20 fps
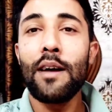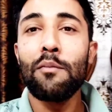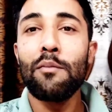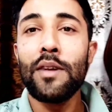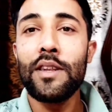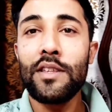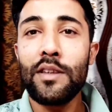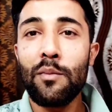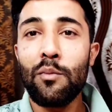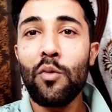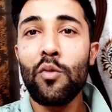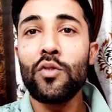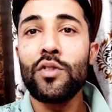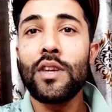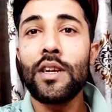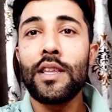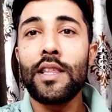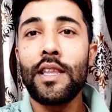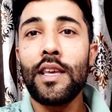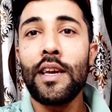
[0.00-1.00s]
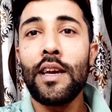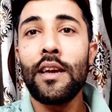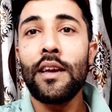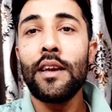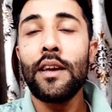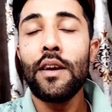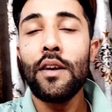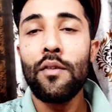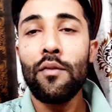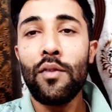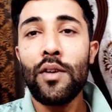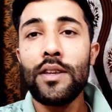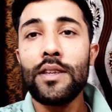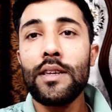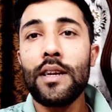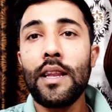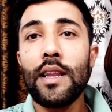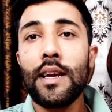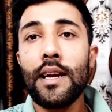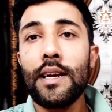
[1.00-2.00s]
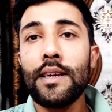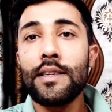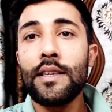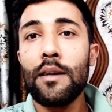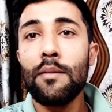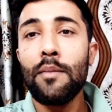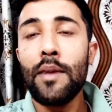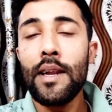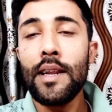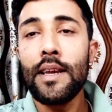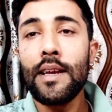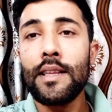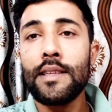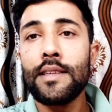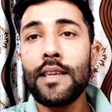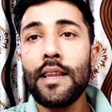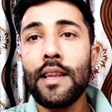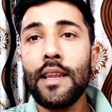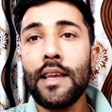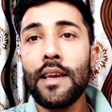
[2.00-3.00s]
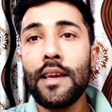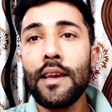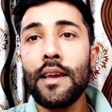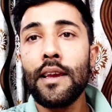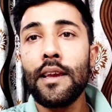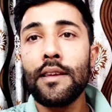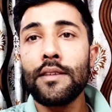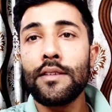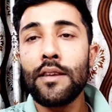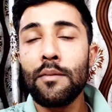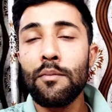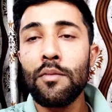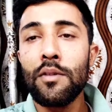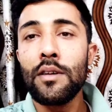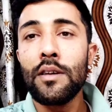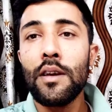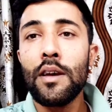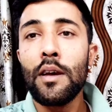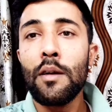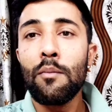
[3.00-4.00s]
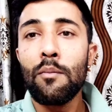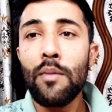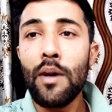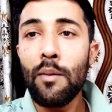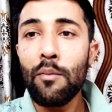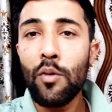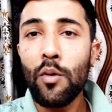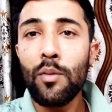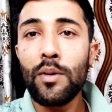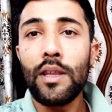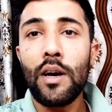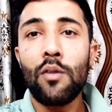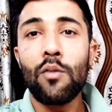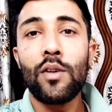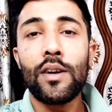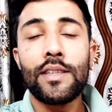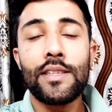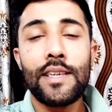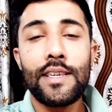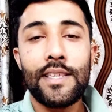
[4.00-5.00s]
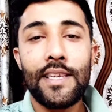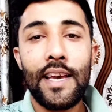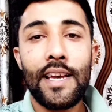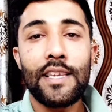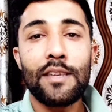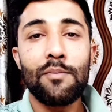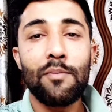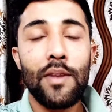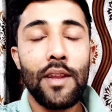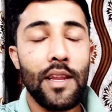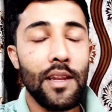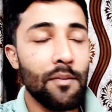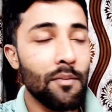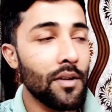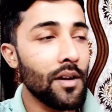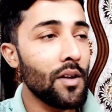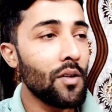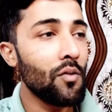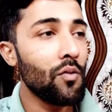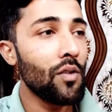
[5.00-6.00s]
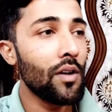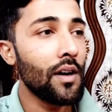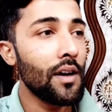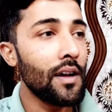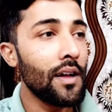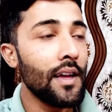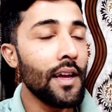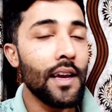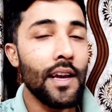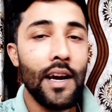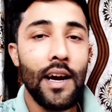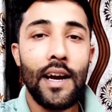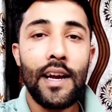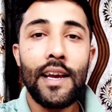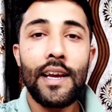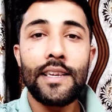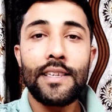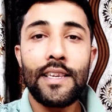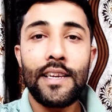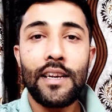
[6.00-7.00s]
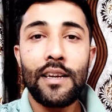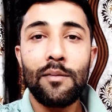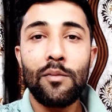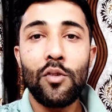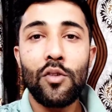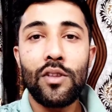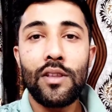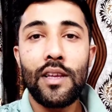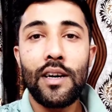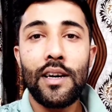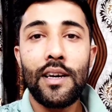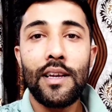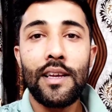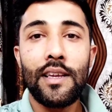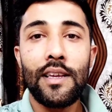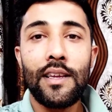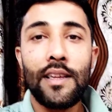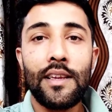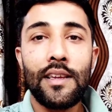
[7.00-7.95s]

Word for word: आप मेरे से पूछ सकते हैं फिजिकल कैसा मेडिकल से लेके सब मैं आपको बताऊंगा अच्छे से एक्सप्लेन करूंगा हाँ कैसे कब होता है